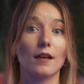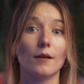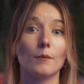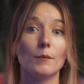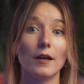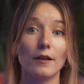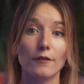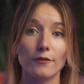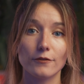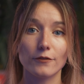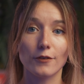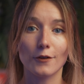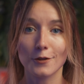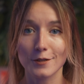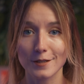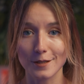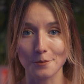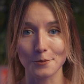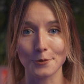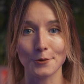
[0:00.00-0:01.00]
eh ben,
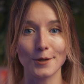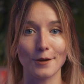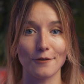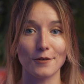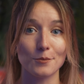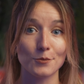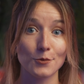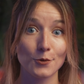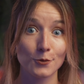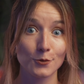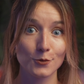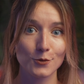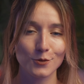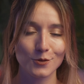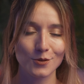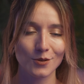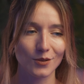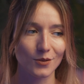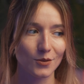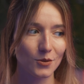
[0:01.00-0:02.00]
forcément, il y avait beaucoup de
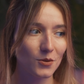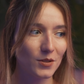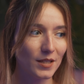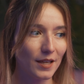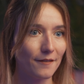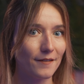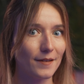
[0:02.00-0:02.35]
curieux, il y